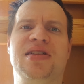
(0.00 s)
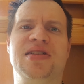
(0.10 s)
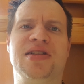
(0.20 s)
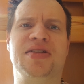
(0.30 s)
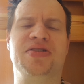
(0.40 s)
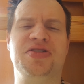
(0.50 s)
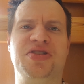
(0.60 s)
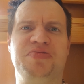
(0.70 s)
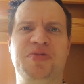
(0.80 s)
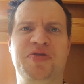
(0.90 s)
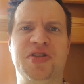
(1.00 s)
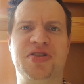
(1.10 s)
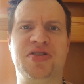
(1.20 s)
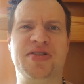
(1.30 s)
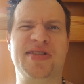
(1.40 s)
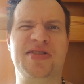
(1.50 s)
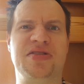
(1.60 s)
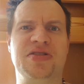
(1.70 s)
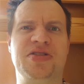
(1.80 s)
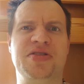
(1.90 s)
Że ktoś mówi coś do
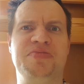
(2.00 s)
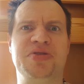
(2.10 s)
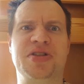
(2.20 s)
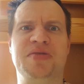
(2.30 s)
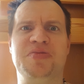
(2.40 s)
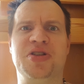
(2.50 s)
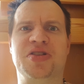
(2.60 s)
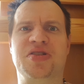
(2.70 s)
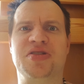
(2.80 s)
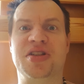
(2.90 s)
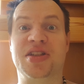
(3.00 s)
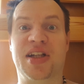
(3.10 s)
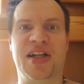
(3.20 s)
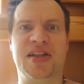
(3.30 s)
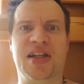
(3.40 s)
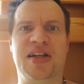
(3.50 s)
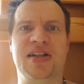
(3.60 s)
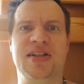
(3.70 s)
kogoś i puszcza mu oczko dyskretne.